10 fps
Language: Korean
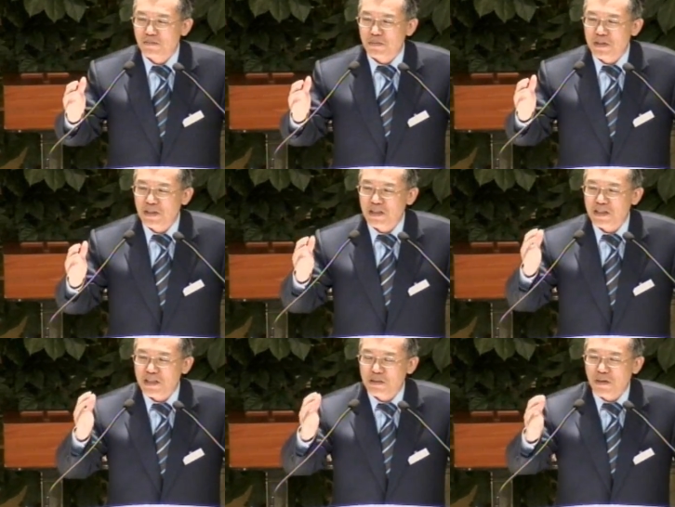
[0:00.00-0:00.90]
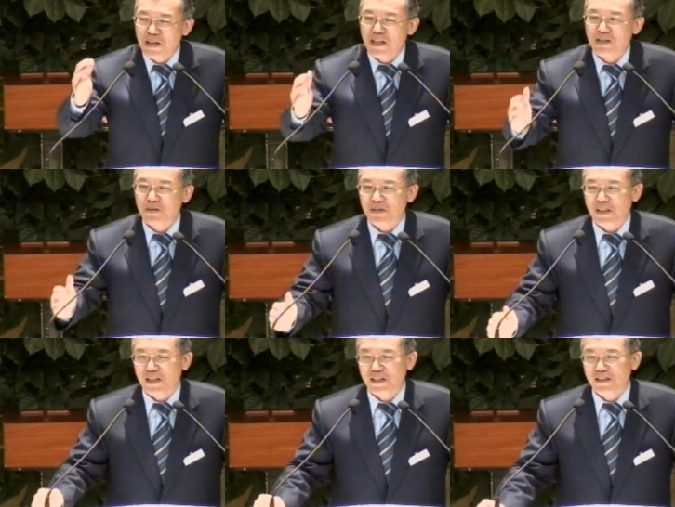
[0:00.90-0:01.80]
미래의 희망을 가지고
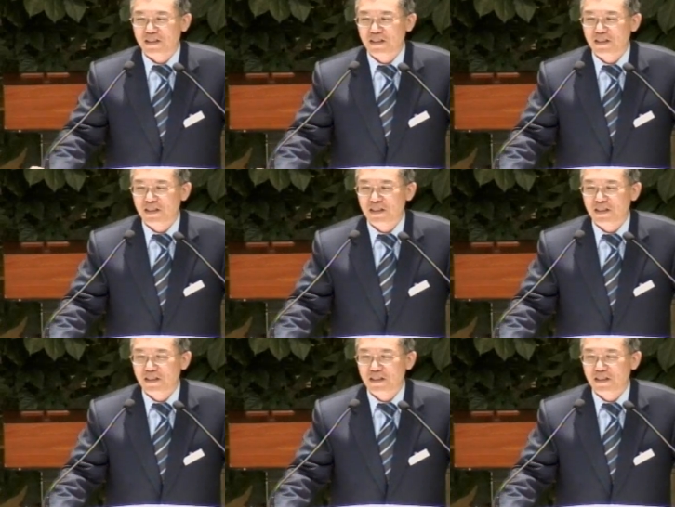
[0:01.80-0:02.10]
살아가는